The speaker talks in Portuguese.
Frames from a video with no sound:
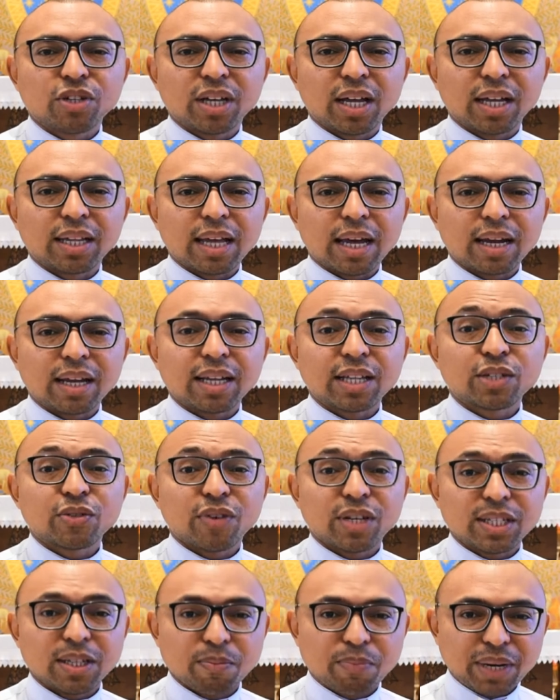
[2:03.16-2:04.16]
de Canarana a se
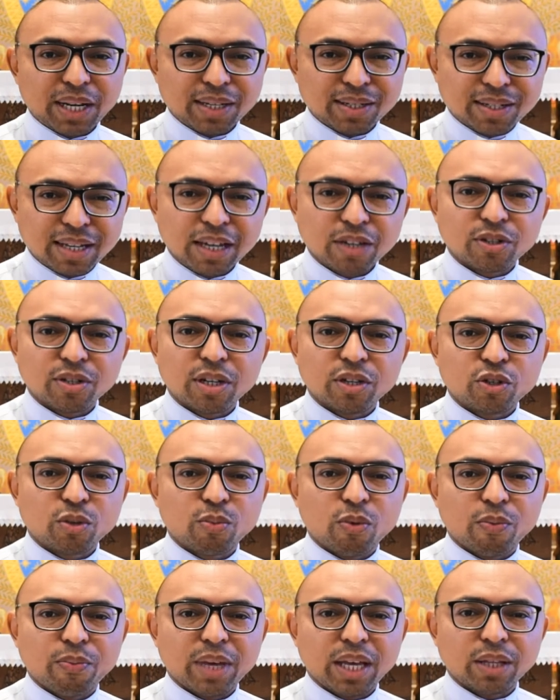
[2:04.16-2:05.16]
fazer presente neste
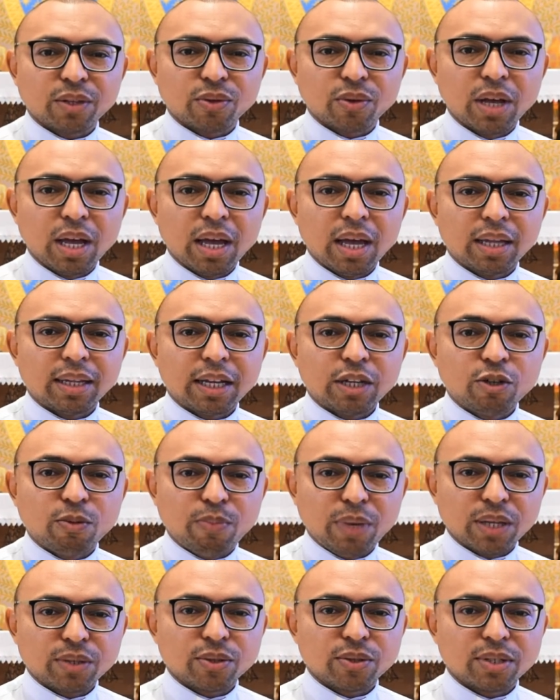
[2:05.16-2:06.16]
momento né, de
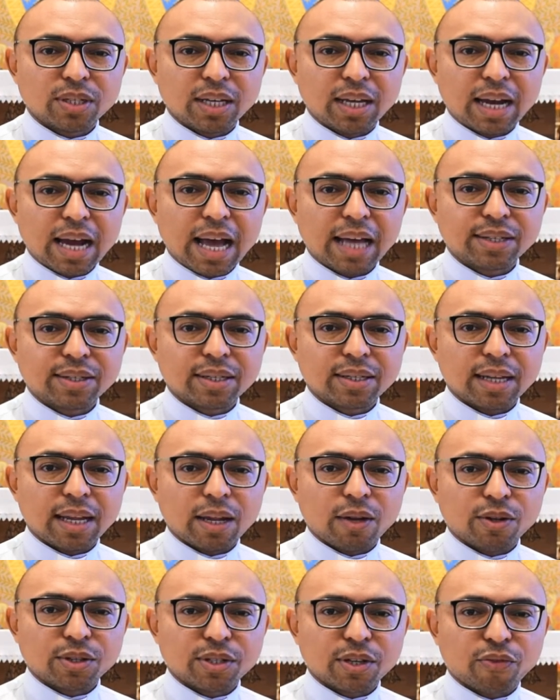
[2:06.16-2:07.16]
bênçãos e graças né,
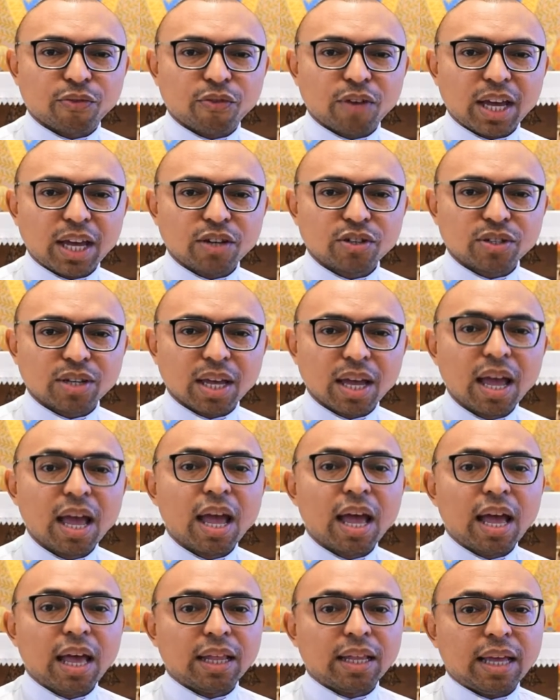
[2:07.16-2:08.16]
na nossa festa.
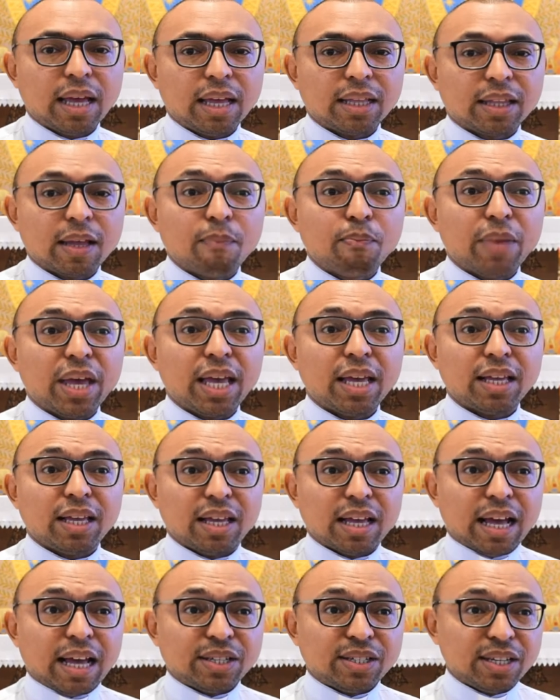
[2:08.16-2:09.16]
Né,
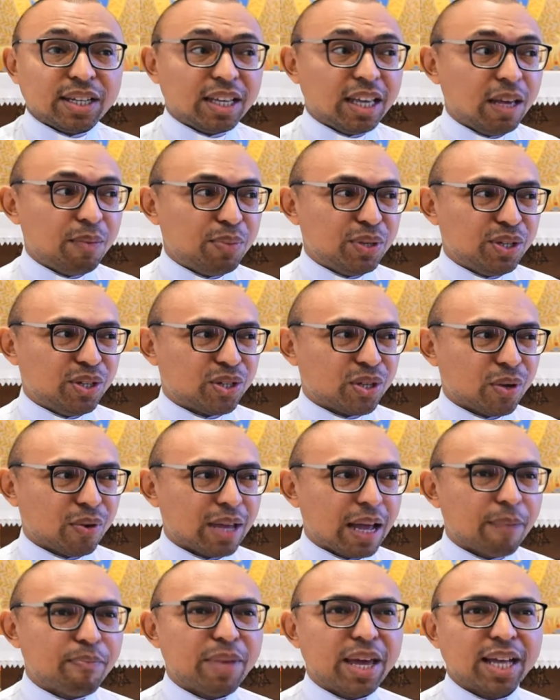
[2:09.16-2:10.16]
também as equipes estão
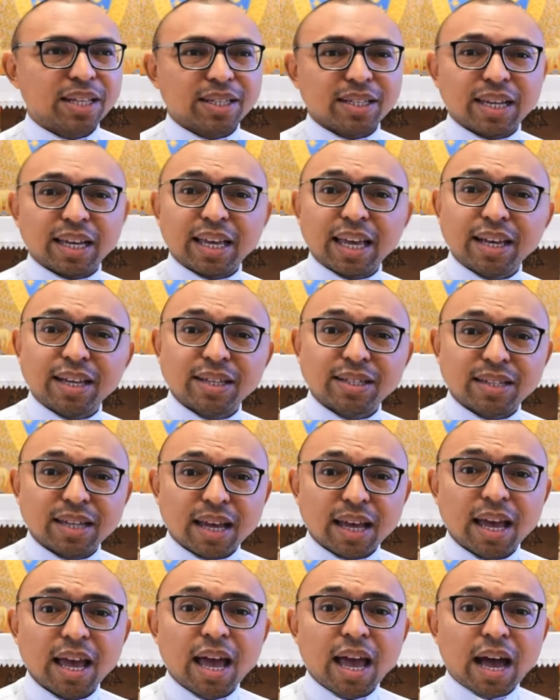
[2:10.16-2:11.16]
abertas a quem
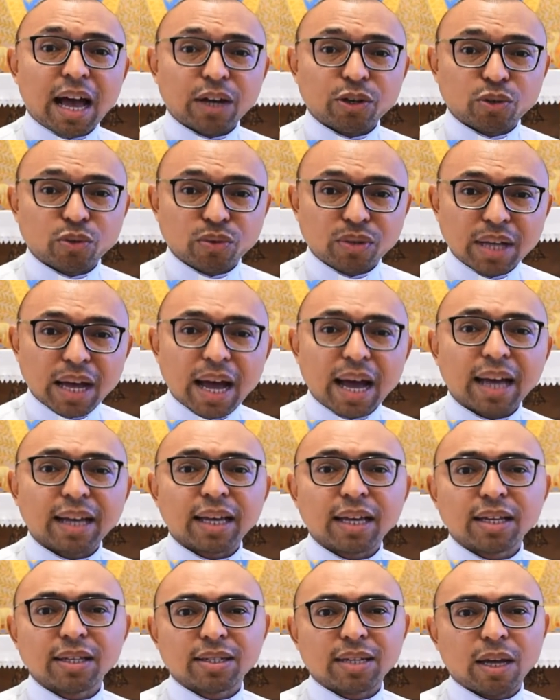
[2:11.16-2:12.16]
quiser ajudar,
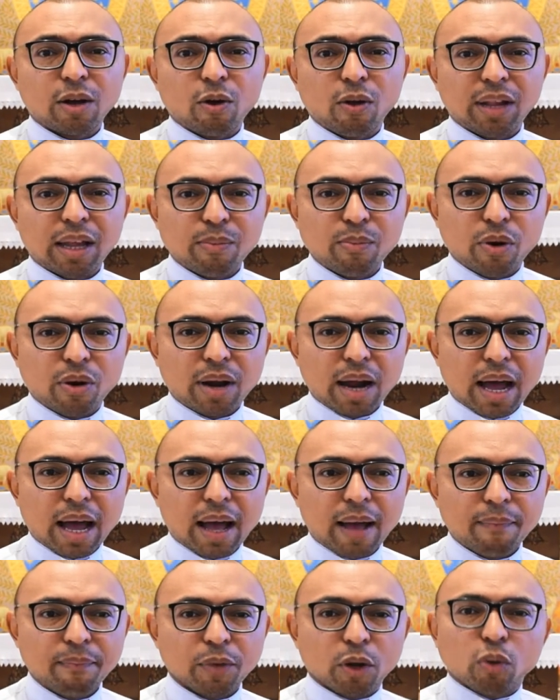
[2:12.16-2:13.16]
quem quiser
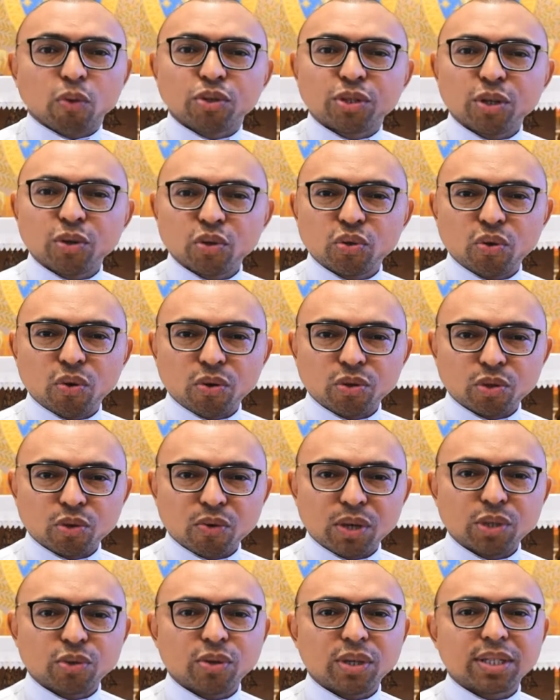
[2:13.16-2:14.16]
colaborar com seus dons,
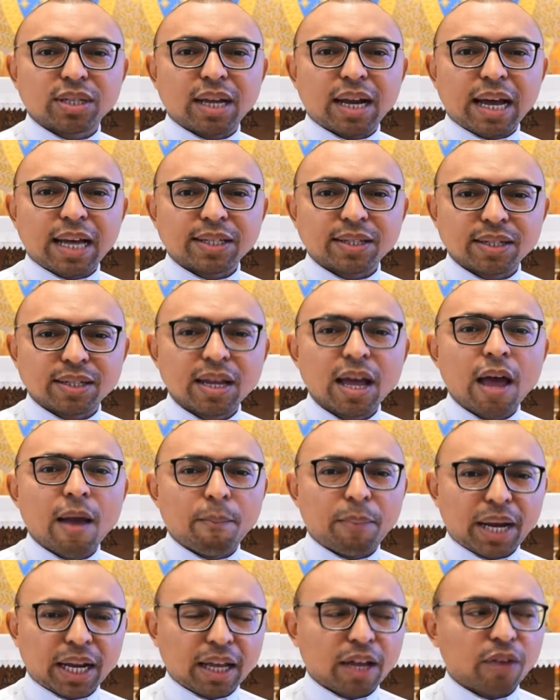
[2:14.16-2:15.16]
com as suas graças,
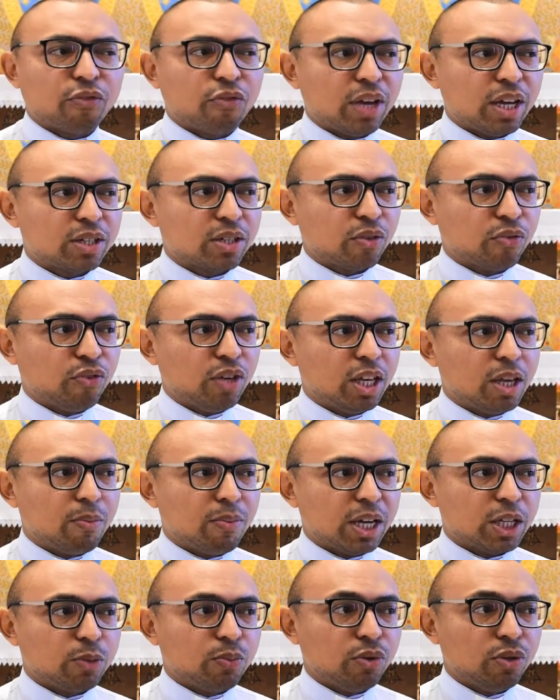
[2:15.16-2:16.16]
para que a festa fique
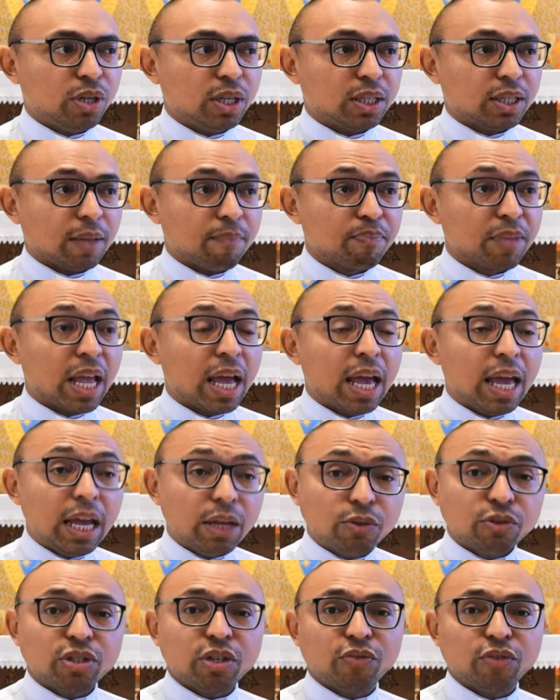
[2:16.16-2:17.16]
mais bonita. E
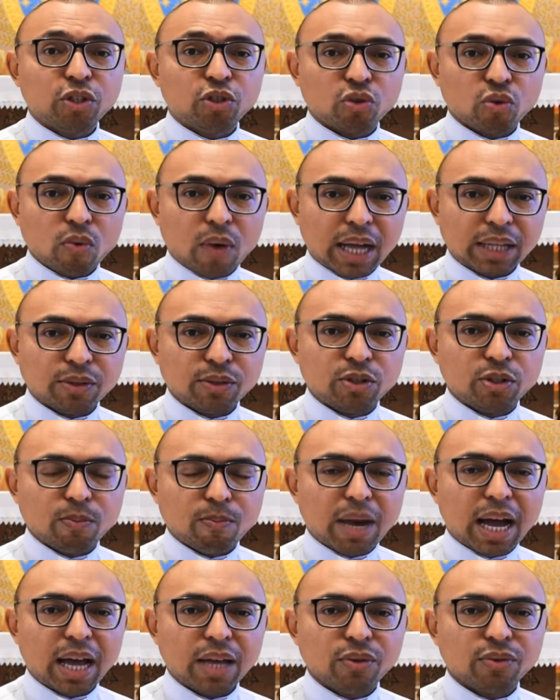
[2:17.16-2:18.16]
no dia 24 de
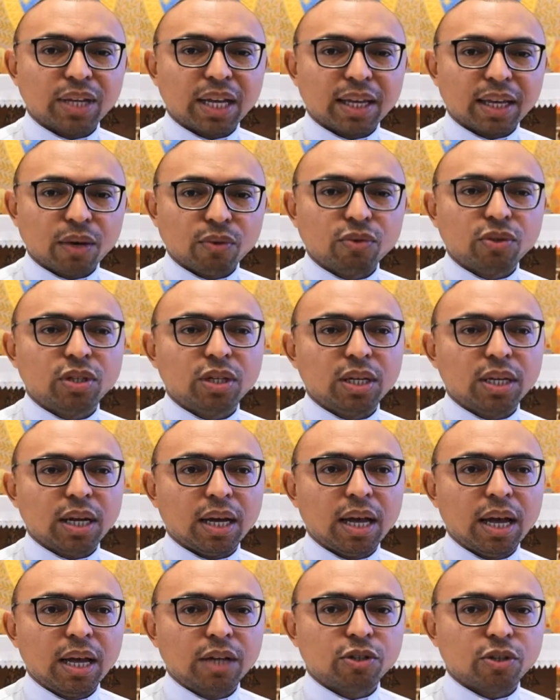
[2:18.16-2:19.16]
maio, né, que é o
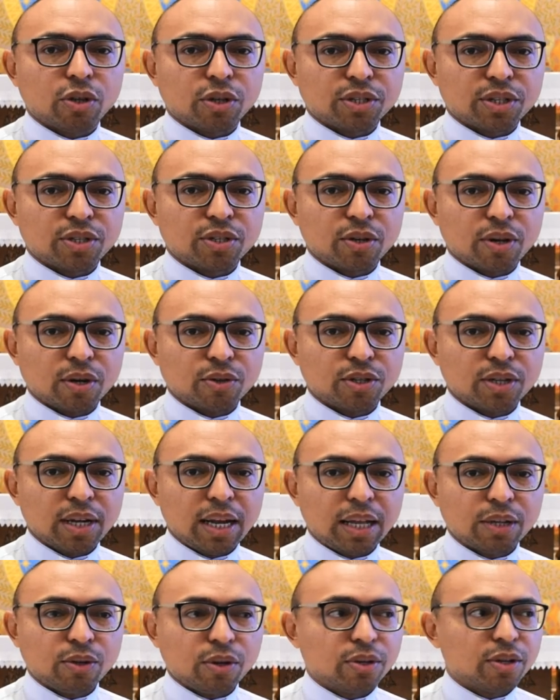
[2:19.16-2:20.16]
dia de Nossa Senhora
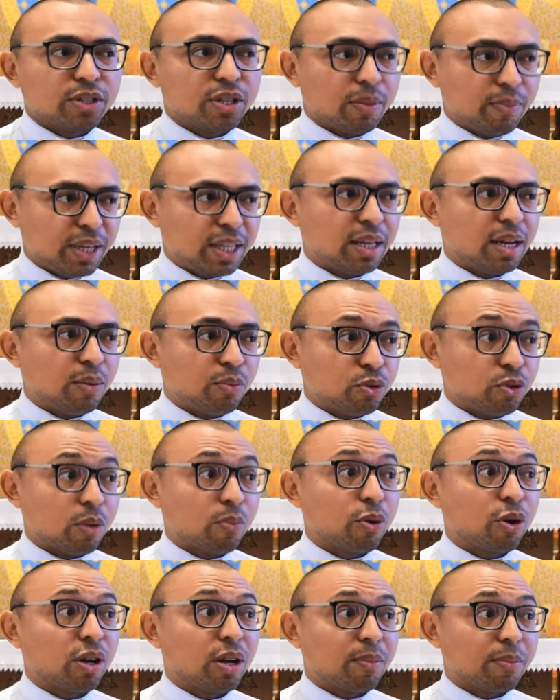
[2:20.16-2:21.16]
Auxiliadora, nós também teremos uma
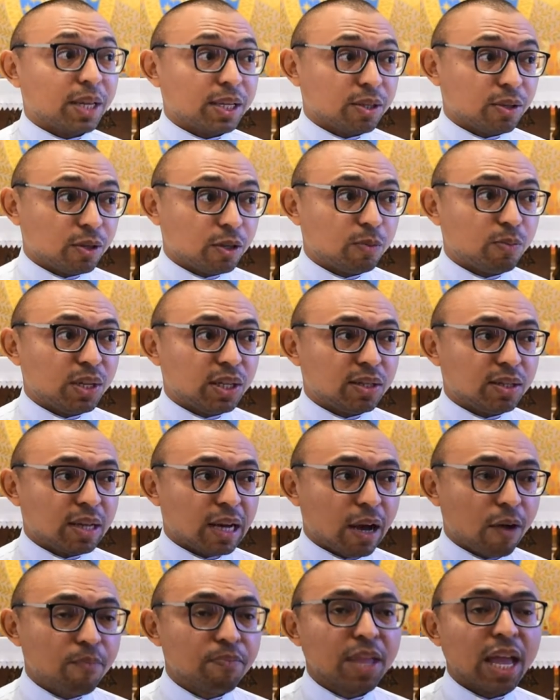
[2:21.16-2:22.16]
programação
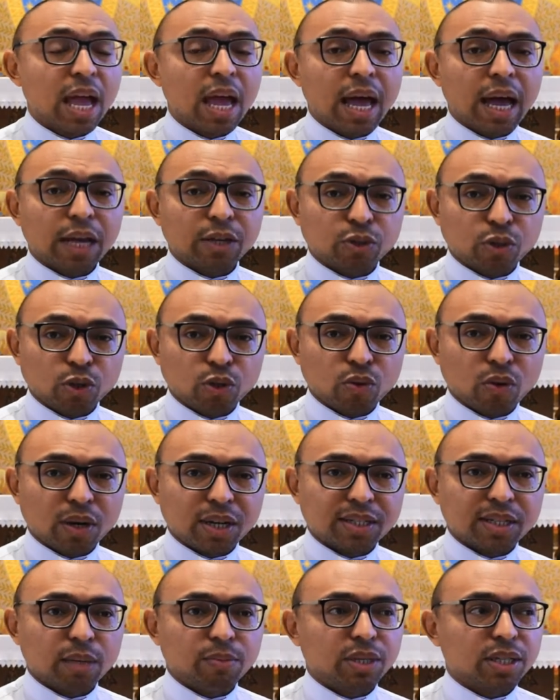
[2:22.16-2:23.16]
especial, às 8
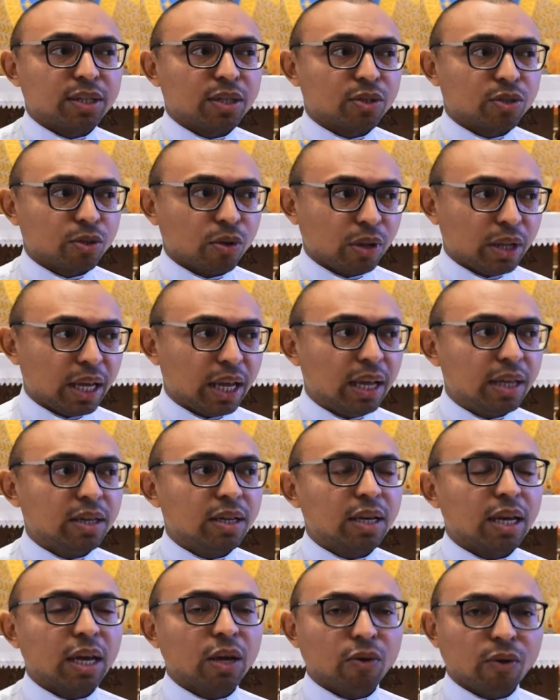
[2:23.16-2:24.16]
horas a missa solene,
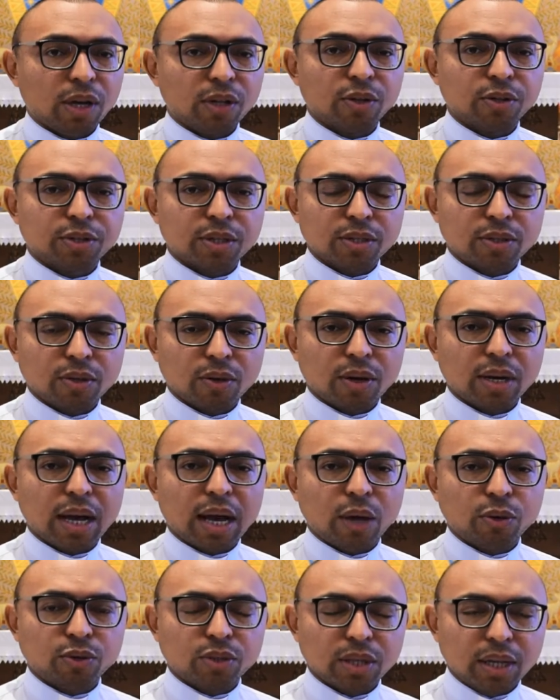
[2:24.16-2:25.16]
em honra a Nossa Senhora
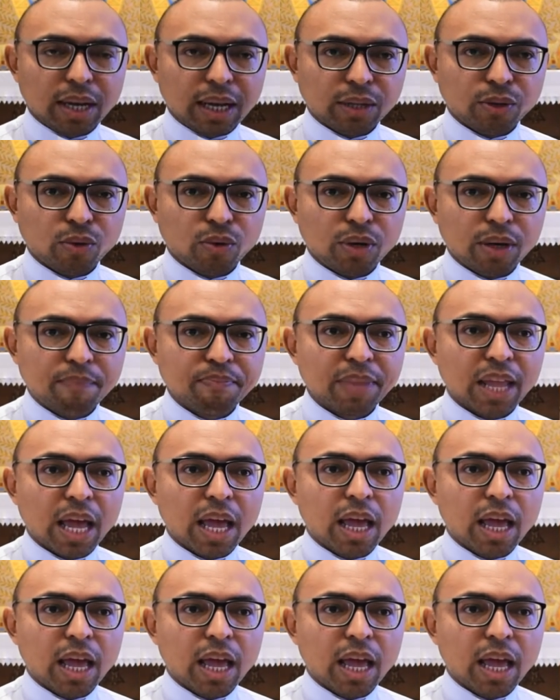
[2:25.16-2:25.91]
Auxiliadora.